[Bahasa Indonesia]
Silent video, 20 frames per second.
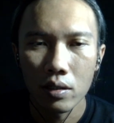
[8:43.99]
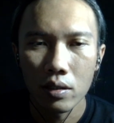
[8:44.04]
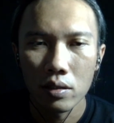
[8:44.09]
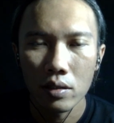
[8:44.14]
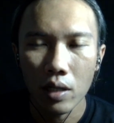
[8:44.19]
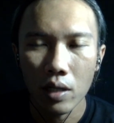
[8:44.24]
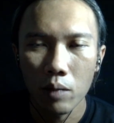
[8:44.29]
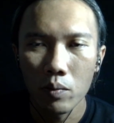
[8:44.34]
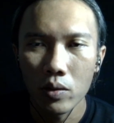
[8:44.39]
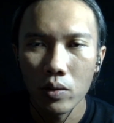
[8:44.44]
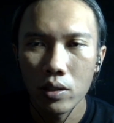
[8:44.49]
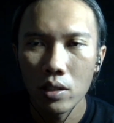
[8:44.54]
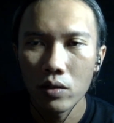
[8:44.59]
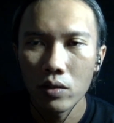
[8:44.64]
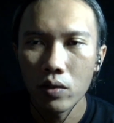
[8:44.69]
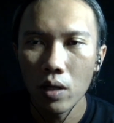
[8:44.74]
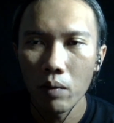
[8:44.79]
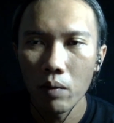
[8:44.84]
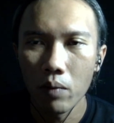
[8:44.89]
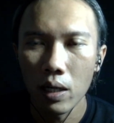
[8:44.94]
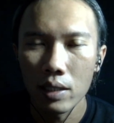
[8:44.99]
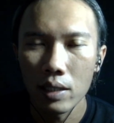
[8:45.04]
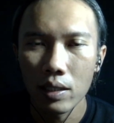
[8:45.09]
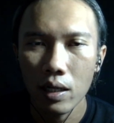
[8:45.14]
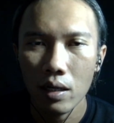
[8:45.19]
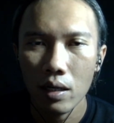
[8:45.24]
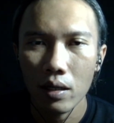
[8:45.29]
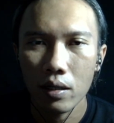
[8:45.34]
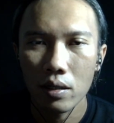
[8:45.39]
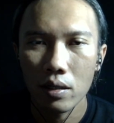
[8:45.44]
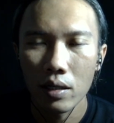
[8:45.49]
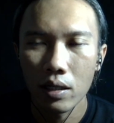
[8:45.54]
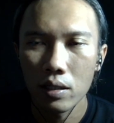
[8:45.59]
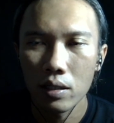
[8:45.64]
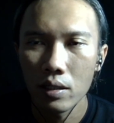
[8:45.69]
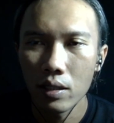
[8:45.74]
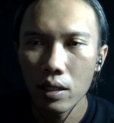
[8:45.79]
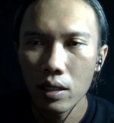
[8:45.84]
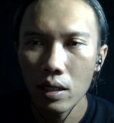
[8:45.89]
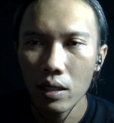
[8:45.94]
serabutnya juga banyak dan
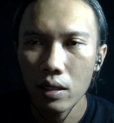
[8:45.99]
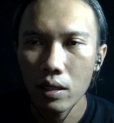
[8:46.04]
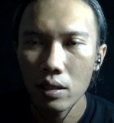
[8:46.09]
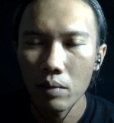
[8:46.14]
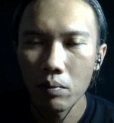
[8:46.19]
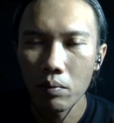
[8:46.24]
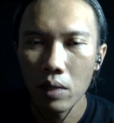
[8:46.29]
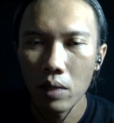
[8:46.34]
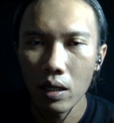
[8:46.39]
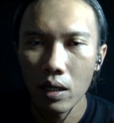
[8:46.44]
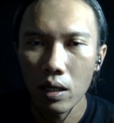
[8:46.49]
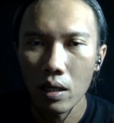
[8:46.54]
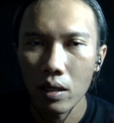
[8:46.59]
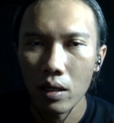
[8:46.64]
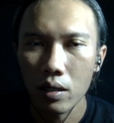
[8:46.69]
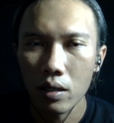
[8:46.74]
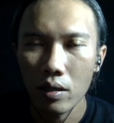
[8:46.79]
dia tembaga